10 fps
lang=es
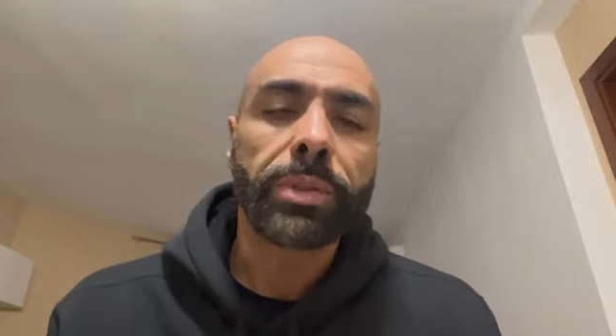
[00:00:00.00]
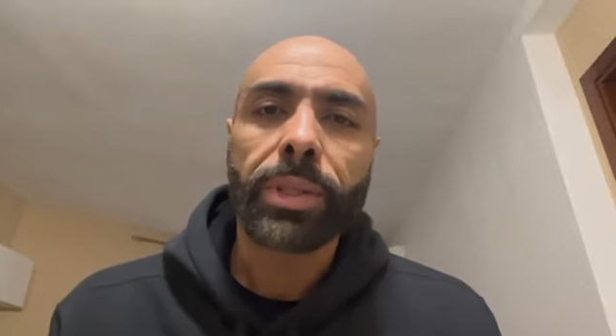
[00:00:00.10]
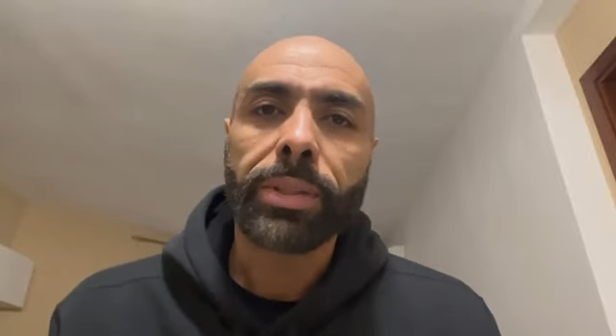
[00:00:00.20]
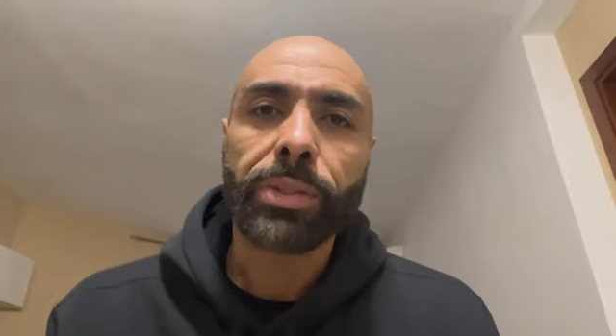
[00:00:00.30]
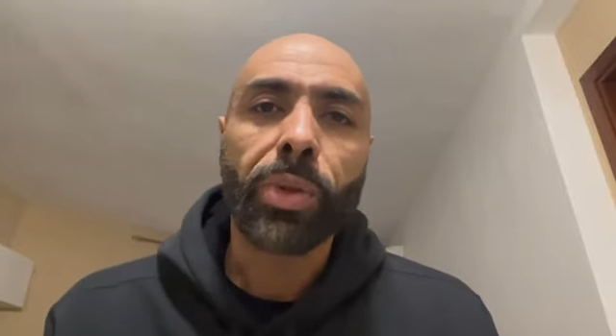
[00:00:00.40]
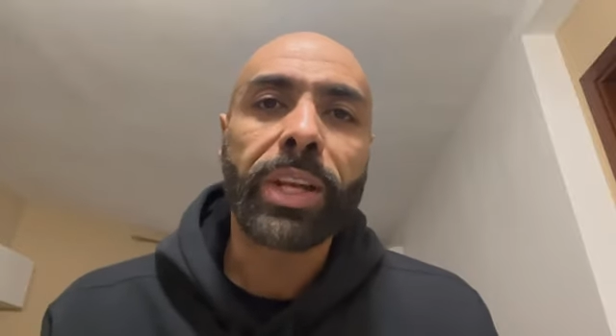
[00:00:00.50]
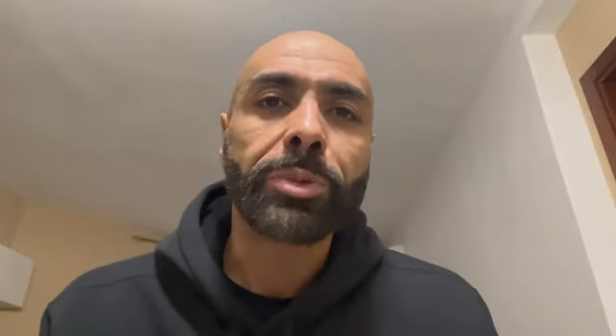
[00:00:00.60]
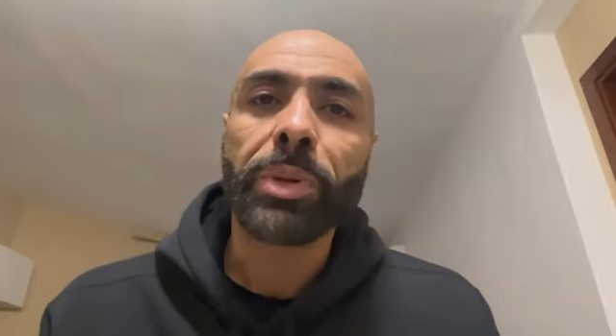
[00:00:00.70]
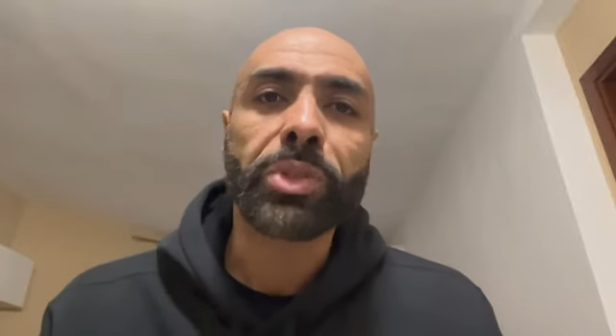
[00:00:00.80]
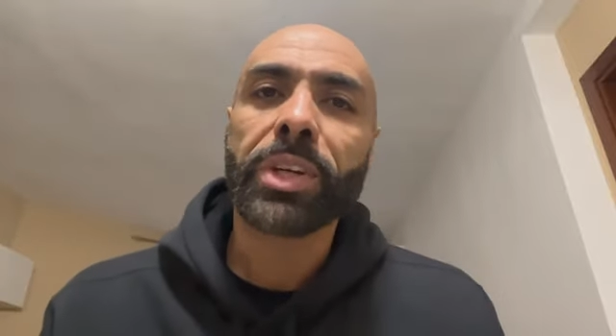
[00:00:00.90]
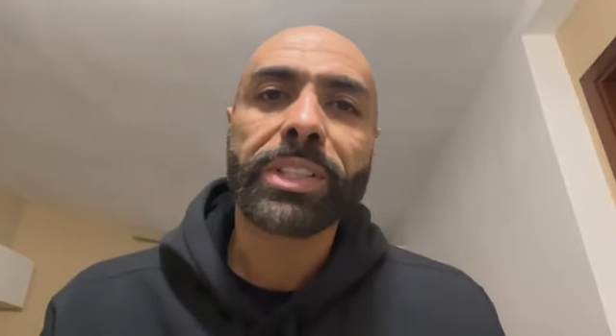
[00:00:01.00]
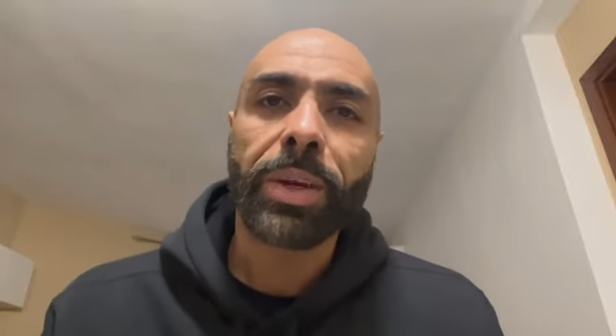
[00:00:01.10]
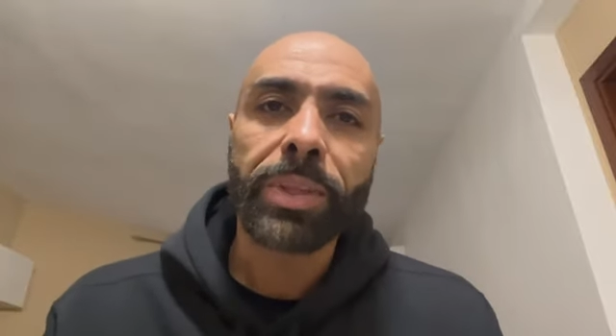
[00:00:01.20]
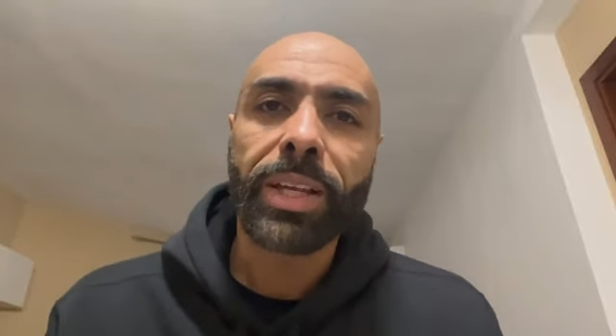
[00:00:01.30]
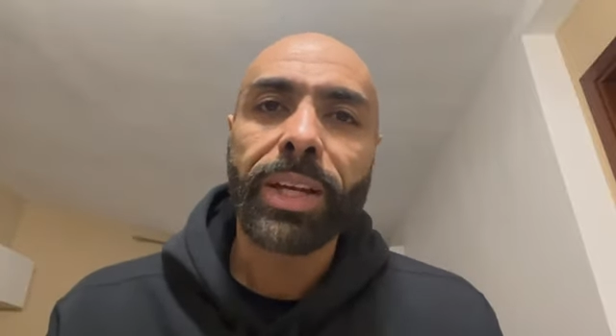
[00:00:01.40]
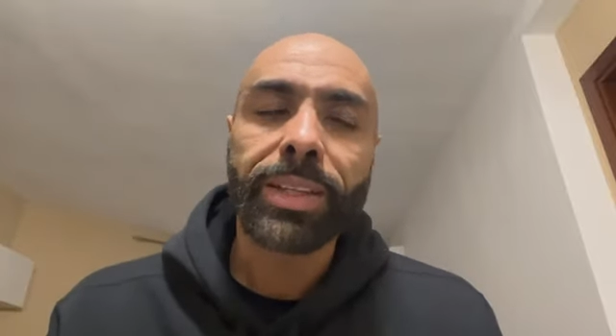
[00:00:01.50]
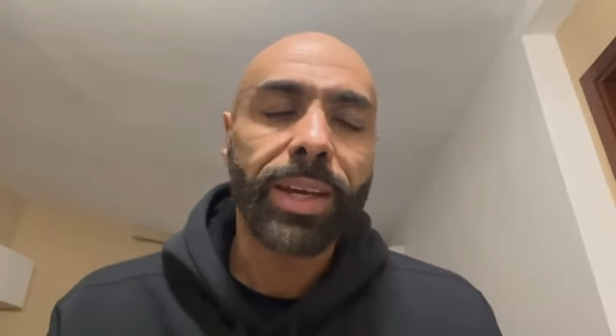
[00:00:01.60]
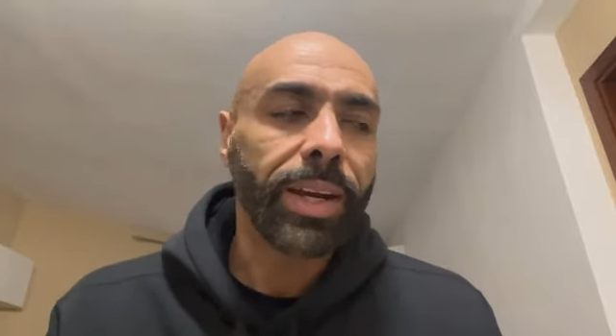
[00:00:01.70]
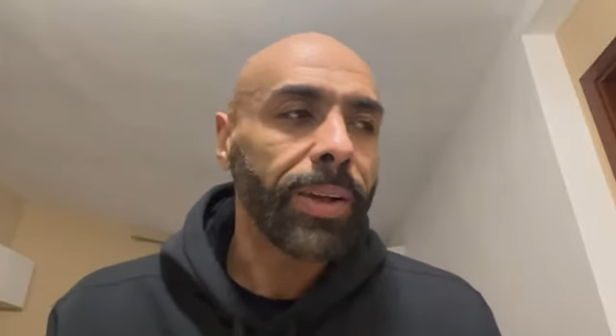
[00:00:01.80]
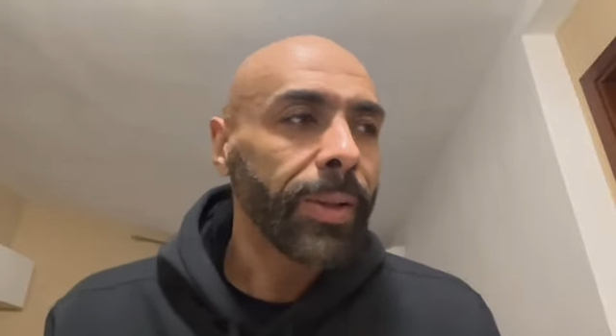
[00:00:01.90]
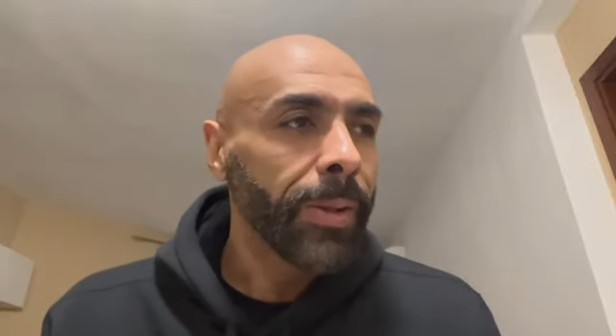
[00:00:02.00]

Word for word: de todas las personas que habitan la Tierra,